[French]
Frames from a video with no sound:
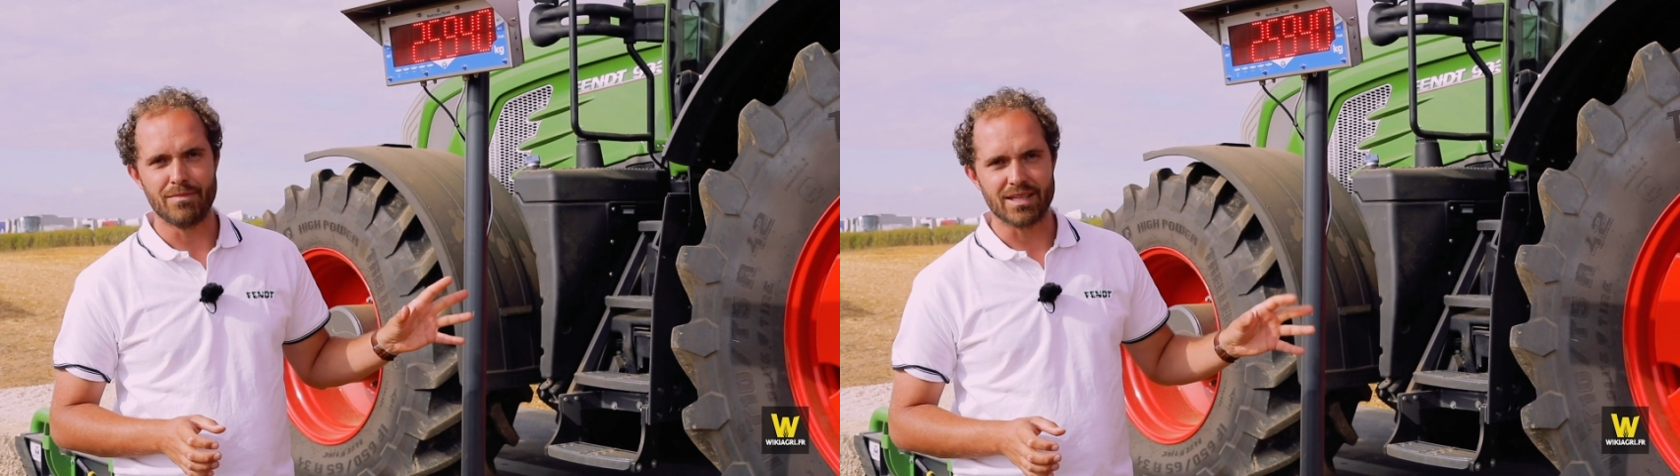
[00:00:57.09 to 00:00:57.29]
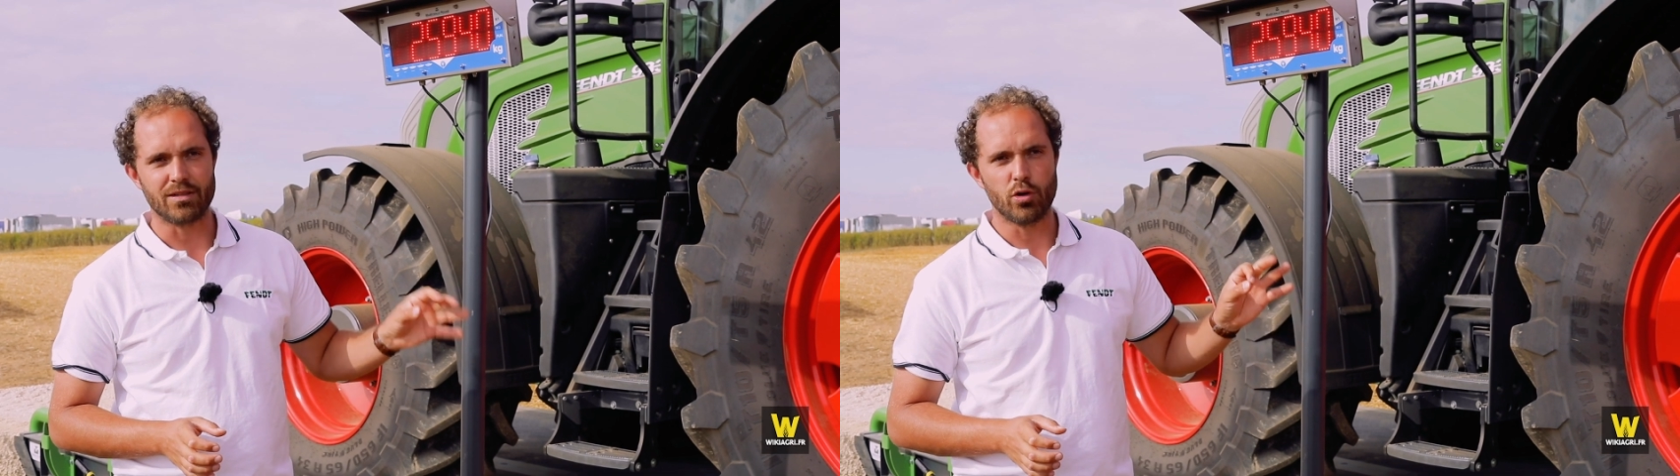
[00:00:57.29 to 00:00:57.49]

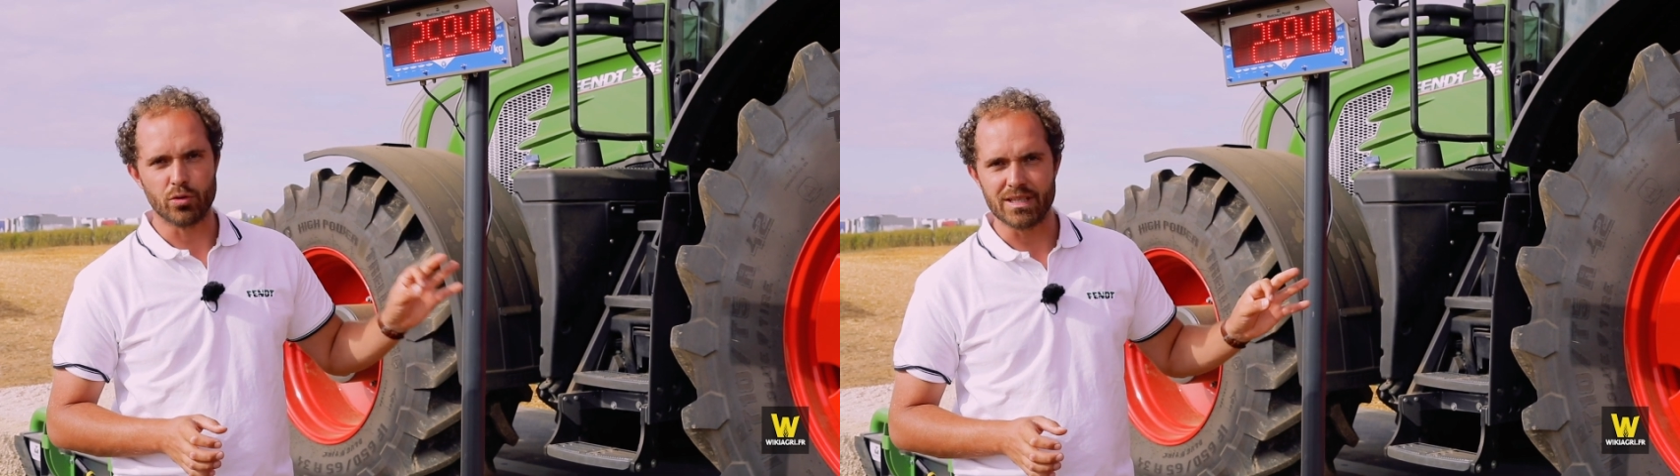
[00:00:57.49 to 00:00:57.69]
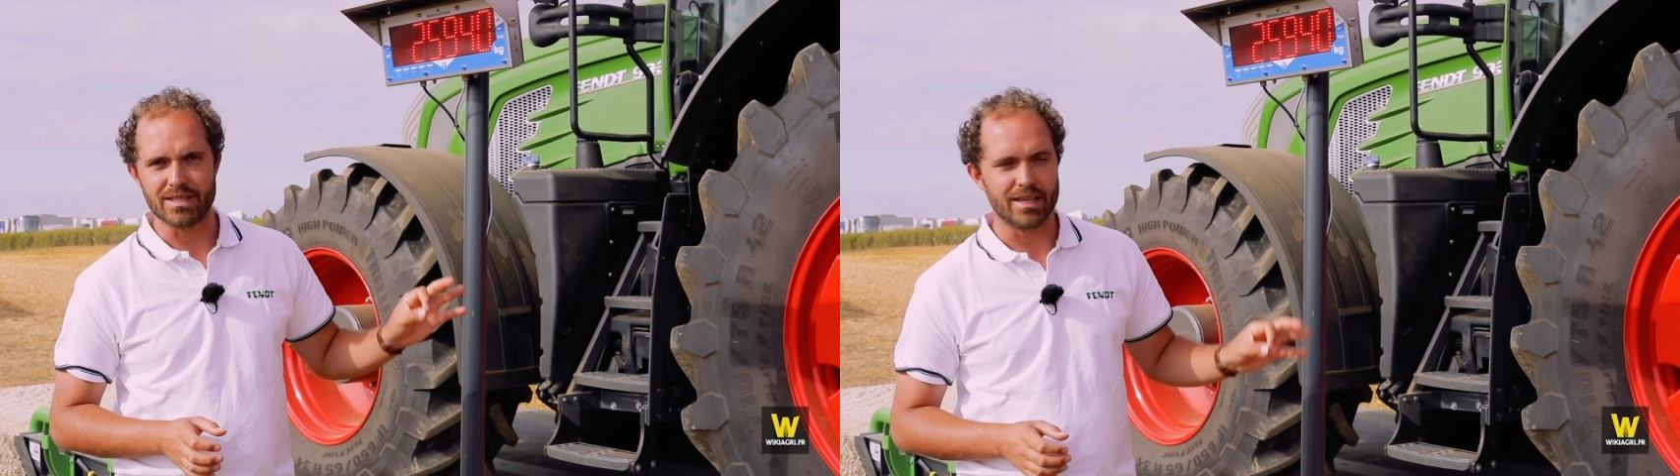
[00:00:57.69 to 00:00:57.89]
mettre
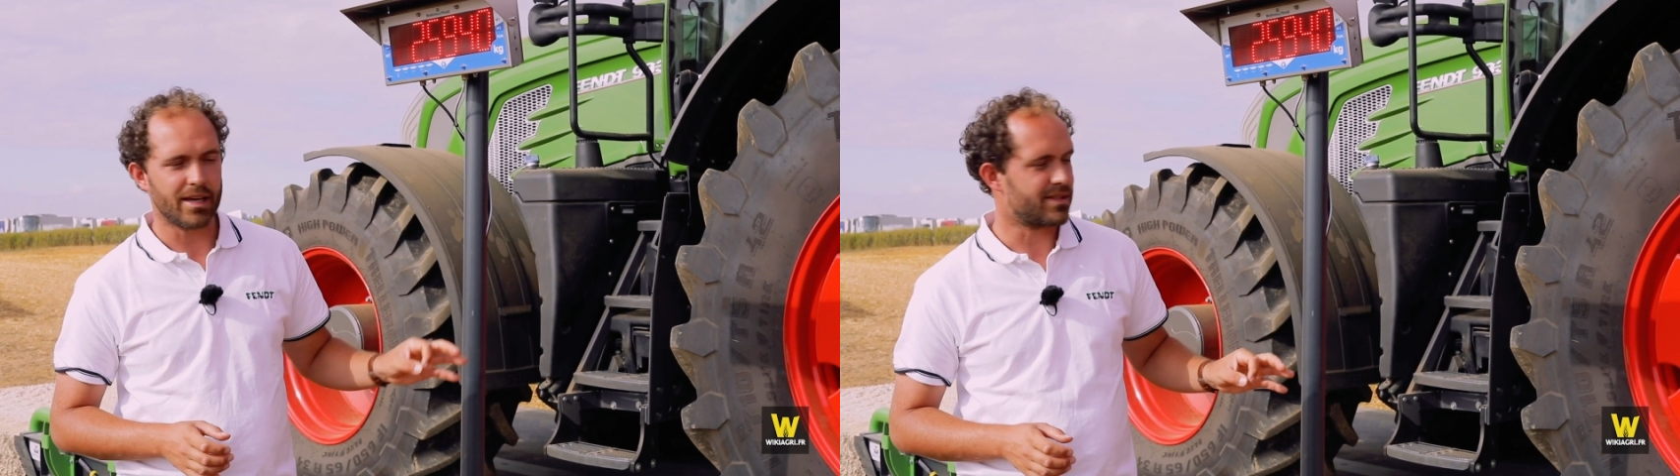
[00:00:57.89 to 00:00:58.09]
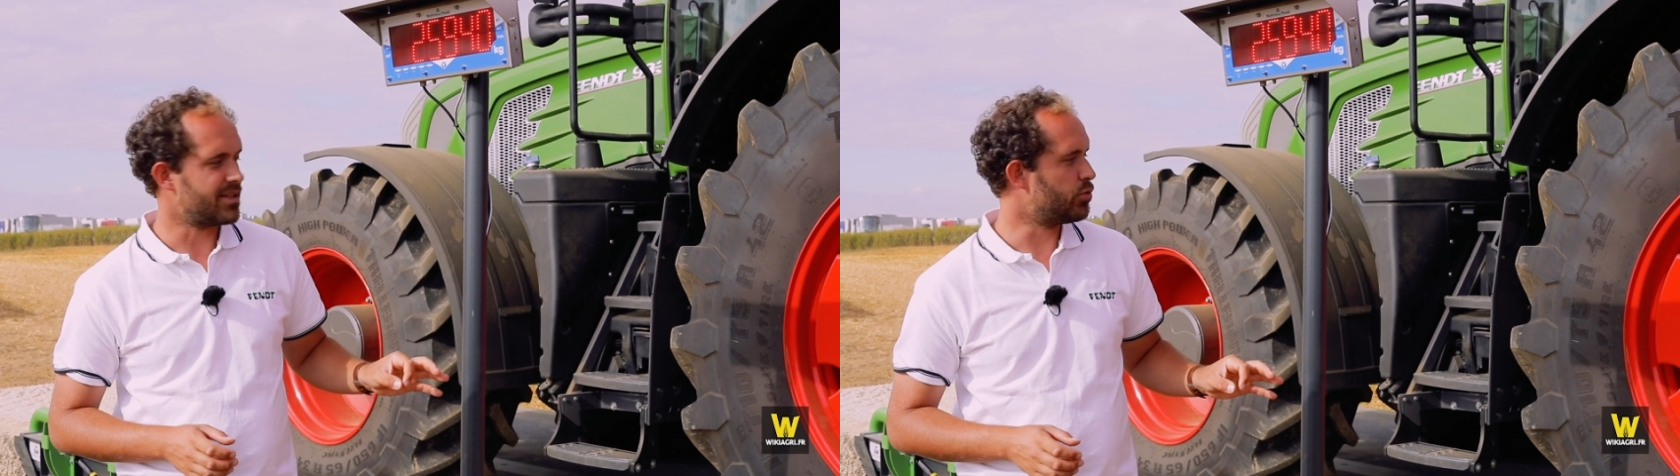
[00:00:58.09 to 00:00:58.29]
en
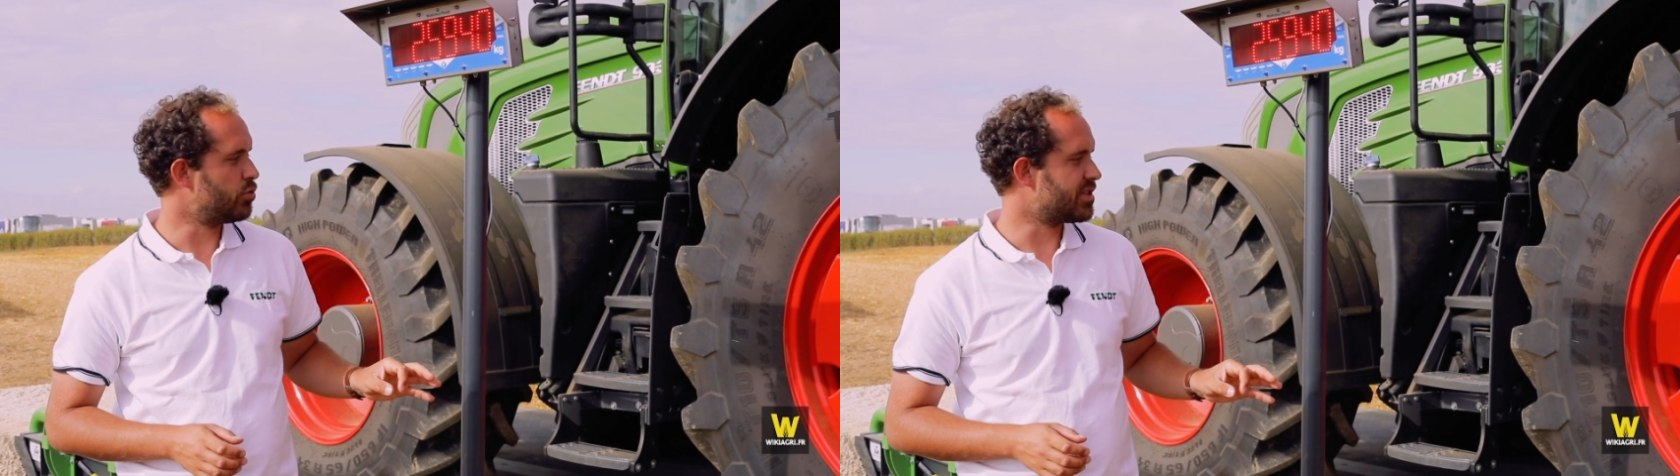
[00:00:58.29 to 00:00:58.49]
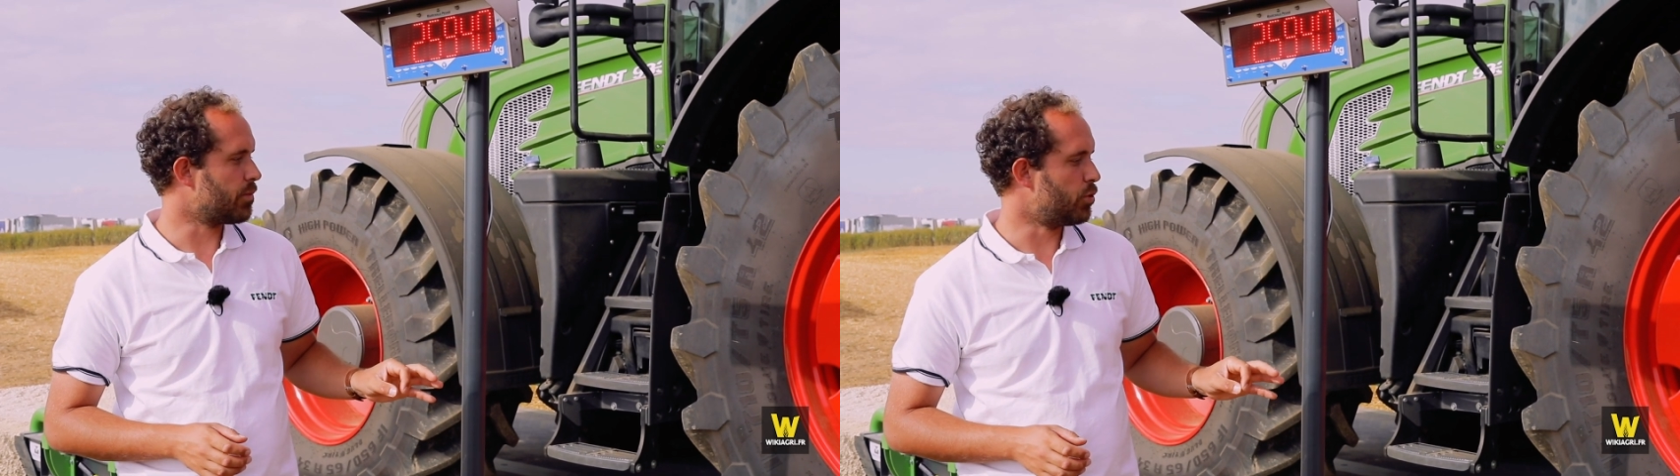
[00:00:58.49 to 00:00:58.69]
exergue, c'est
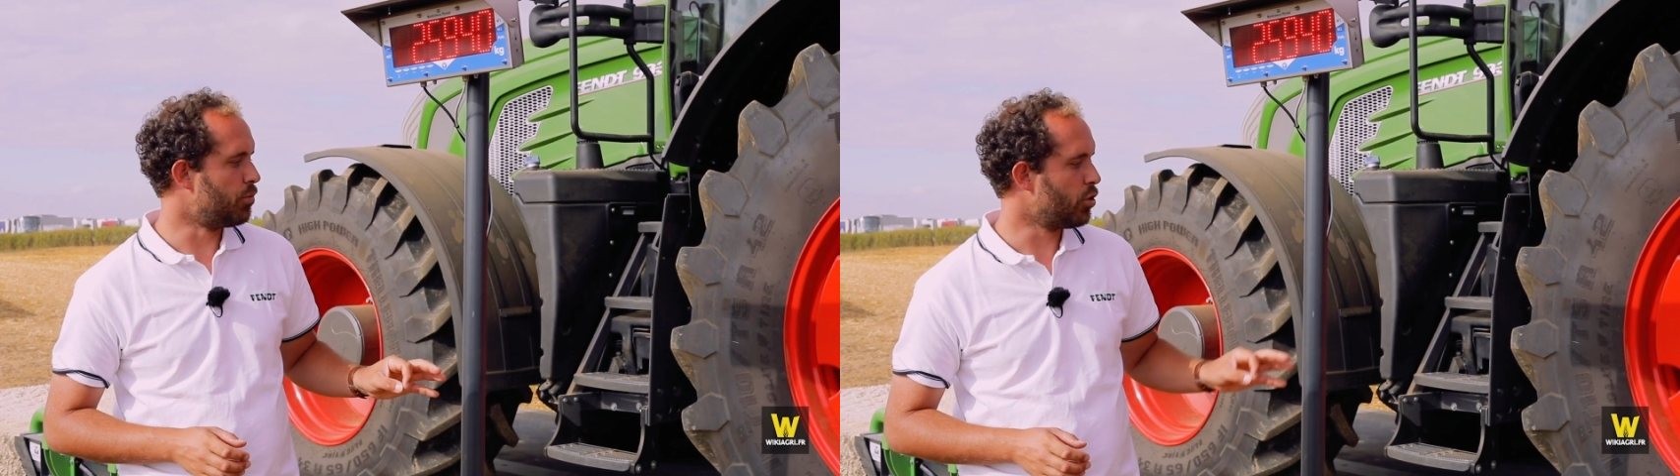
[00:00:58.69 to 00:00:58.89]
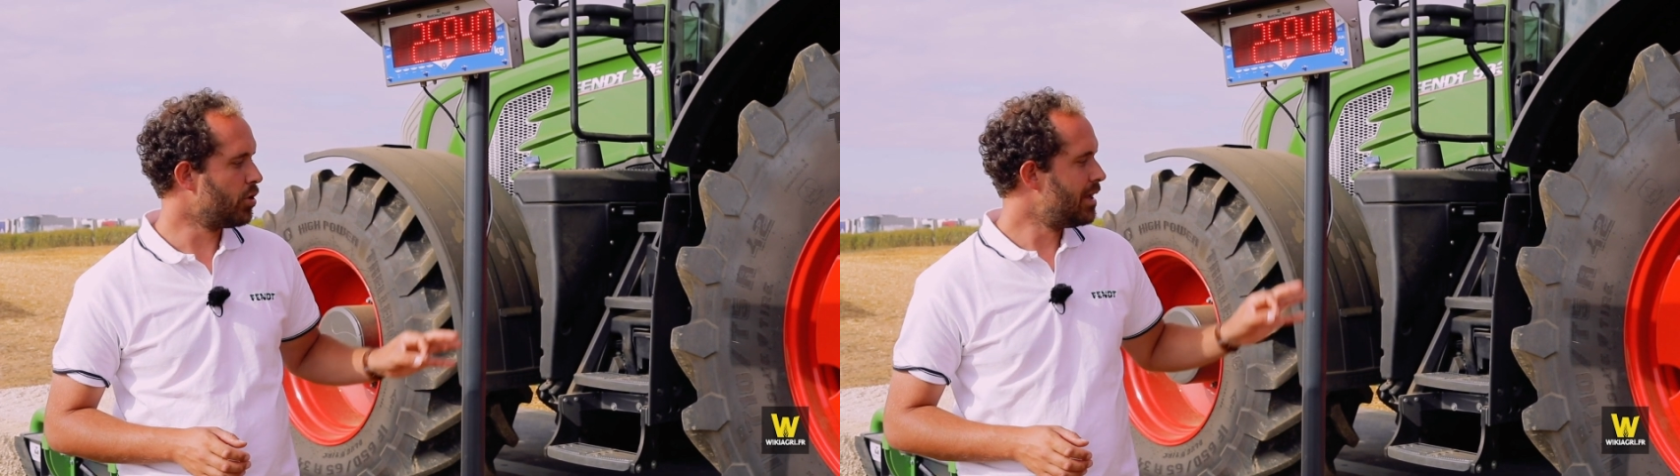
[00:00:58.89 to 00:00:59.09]
tout
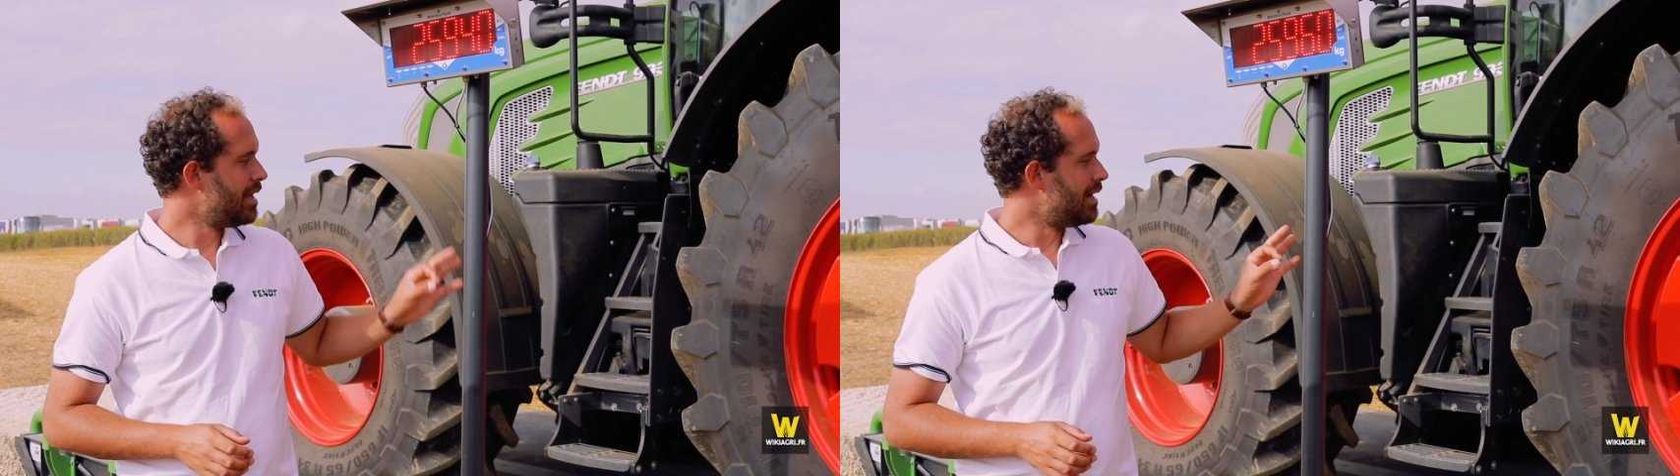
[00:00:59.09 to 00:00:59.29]
simplement